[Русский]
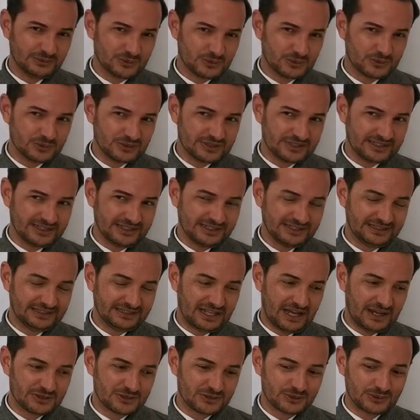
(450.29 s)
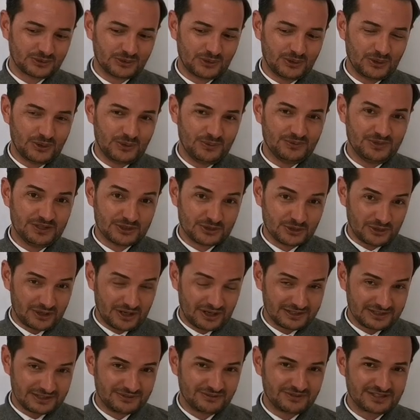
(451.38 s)
Друзья, так что еще
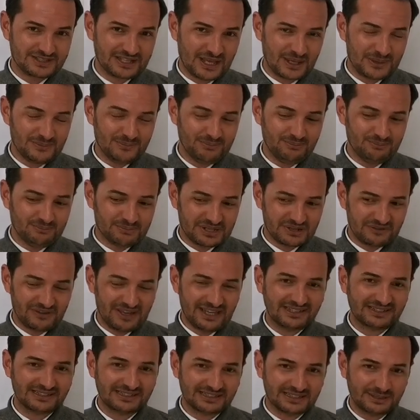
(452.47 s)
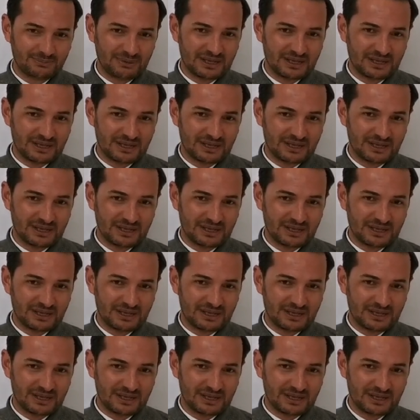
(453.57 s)
раз всем привет.